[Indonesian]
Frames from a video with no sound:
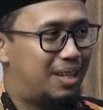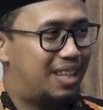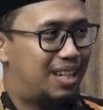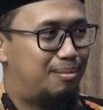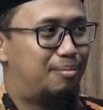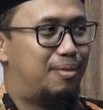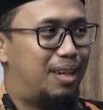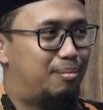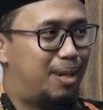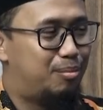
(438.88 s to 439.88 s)
Madhab
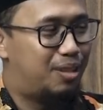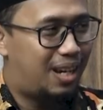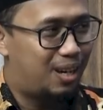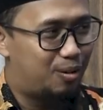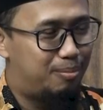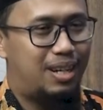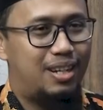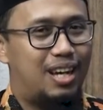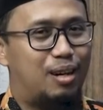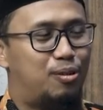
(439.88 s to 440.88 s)
Imamul
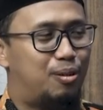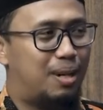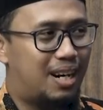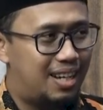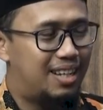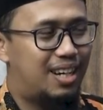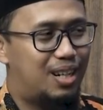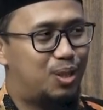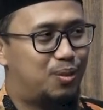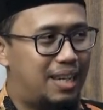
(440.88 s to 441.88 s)
Haramain Abul Ma'ali
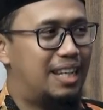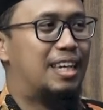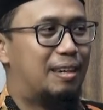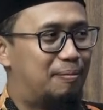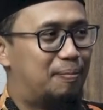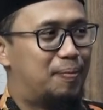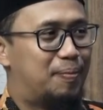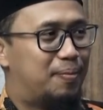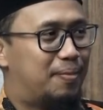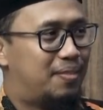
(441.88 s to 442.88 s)
Al Juwaini
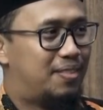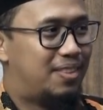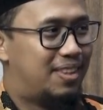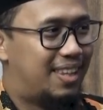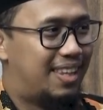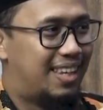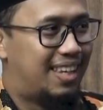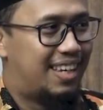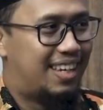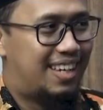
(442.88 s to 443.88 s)

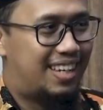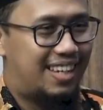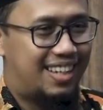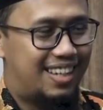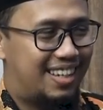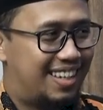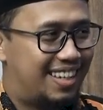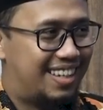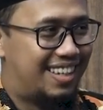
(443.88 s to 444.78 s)
Masya Allah ini